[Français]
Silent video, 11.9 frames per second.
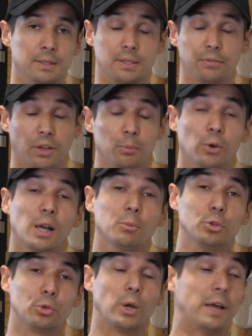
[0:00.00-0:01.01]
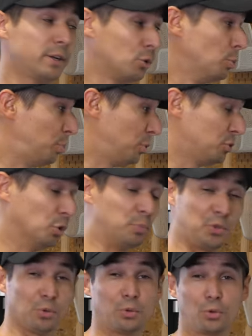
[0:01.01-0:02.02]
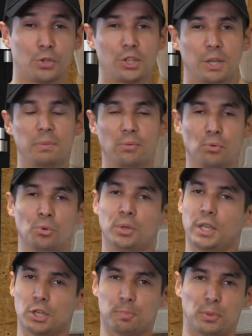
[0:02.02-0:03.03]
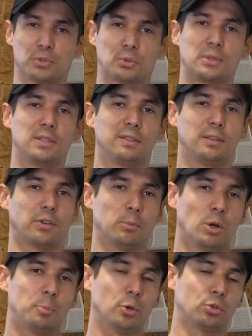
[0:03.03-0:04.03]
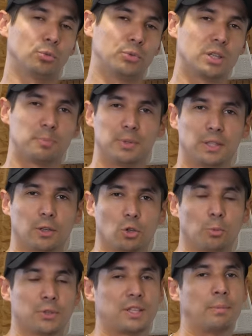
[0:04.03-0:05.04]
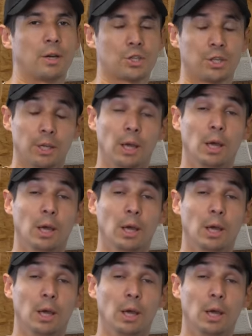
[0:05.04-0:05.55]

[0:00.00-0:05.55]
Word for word: c'est vraiment la moto avec le plus d'options que j'ai jamais vu et je pense que c'était vraiment important de vous expliquer comment ça marchait